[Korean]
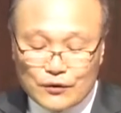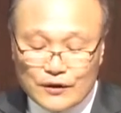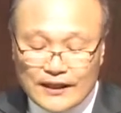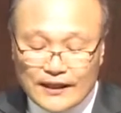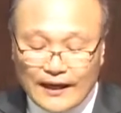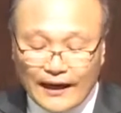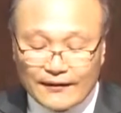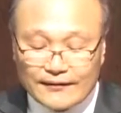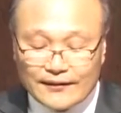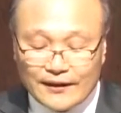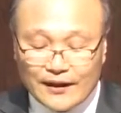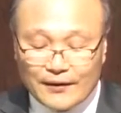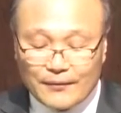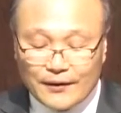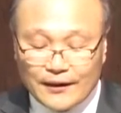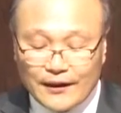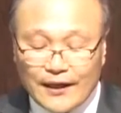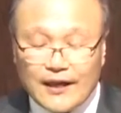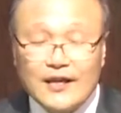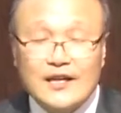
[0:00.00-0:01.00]
우리 각
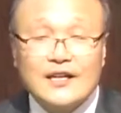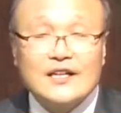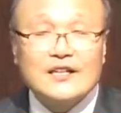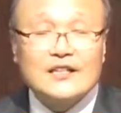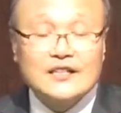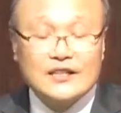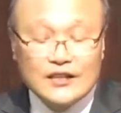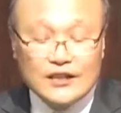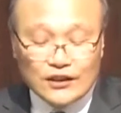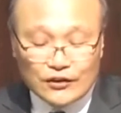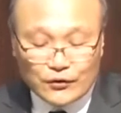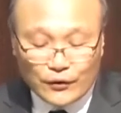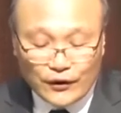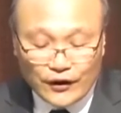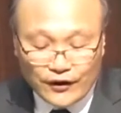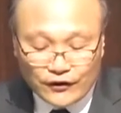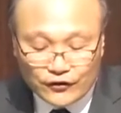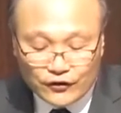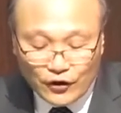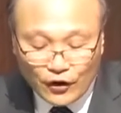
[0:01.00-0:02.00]
사람에게
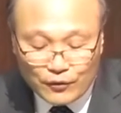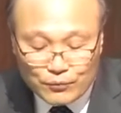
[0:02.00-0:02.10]
그리스도의